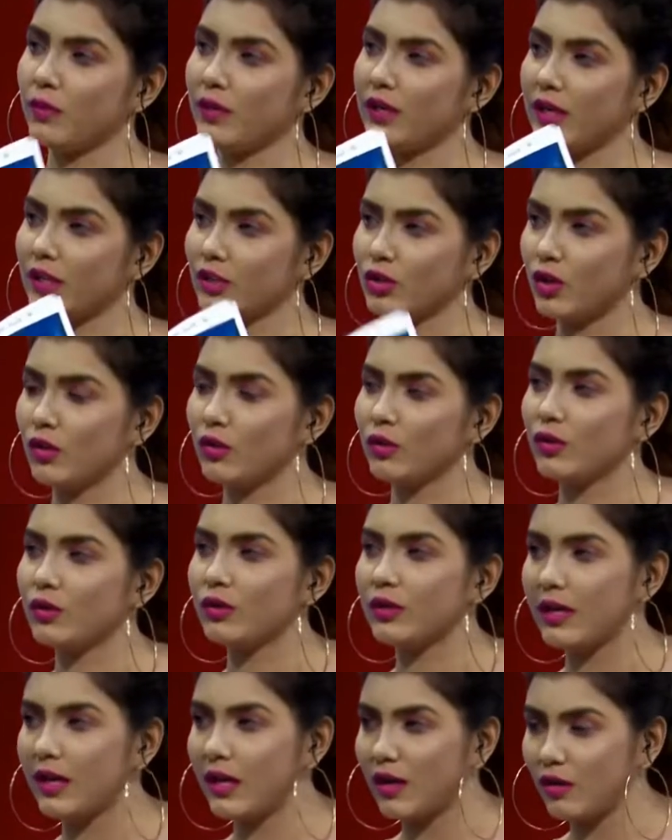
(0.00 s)
সম্পর্কে
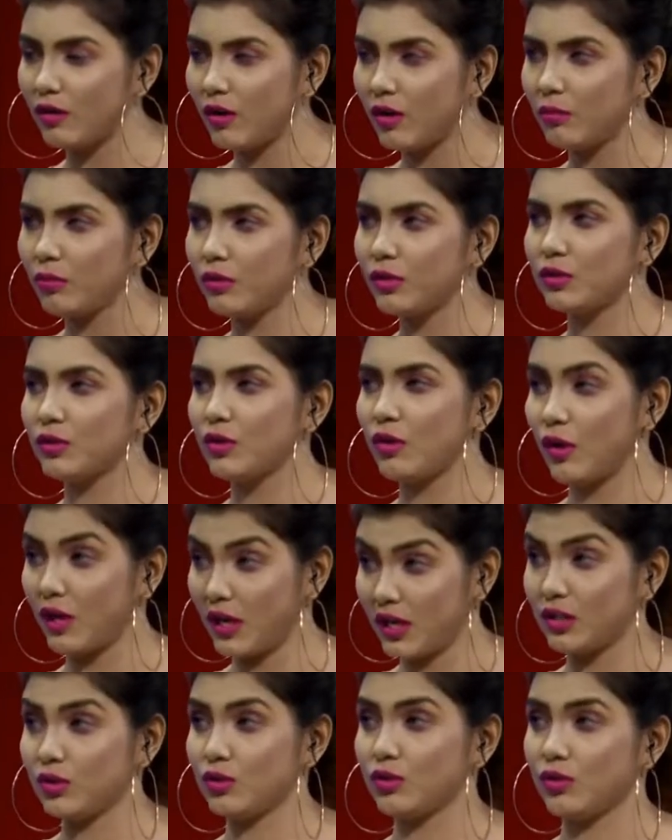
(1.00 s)
জনগণকে আরো অবহিত
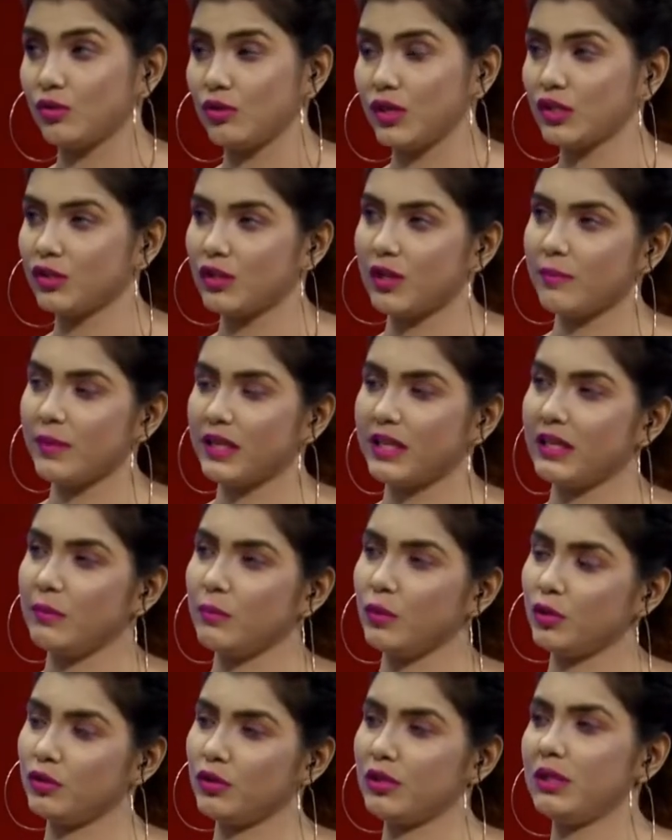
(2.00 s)
করার জন্য আসলে আমরা কি
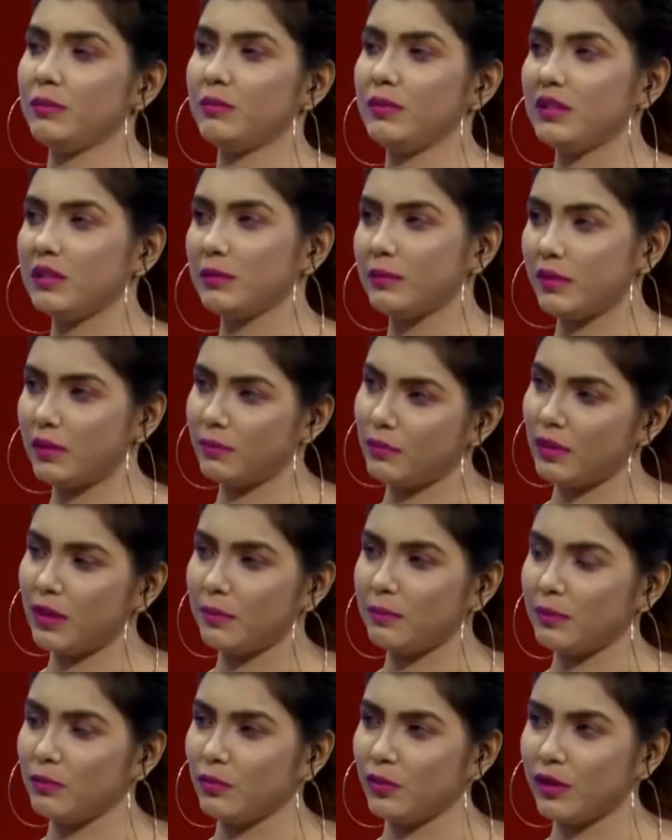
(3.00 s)
পদক্ষেপ নিতে পারি বলে
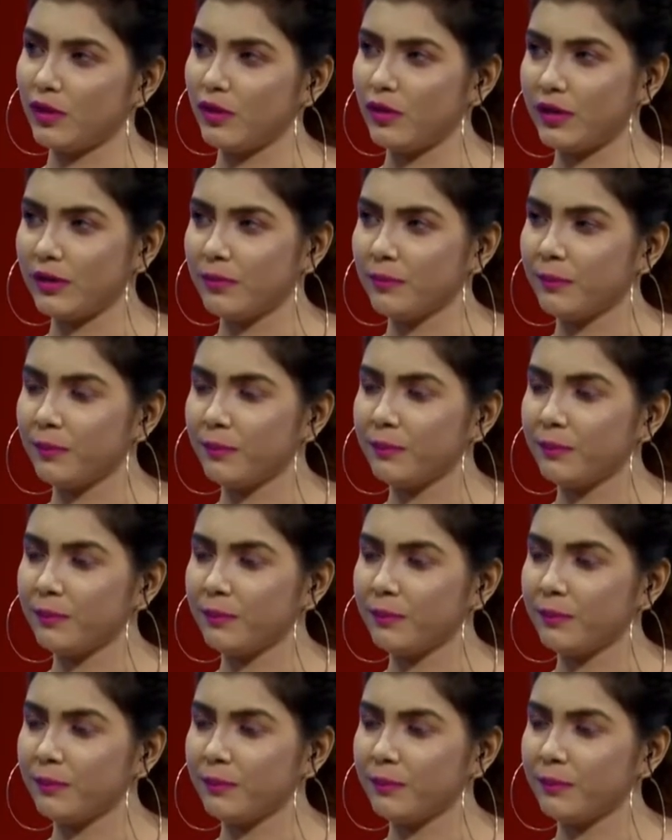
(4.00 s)
আপনি মনে করেন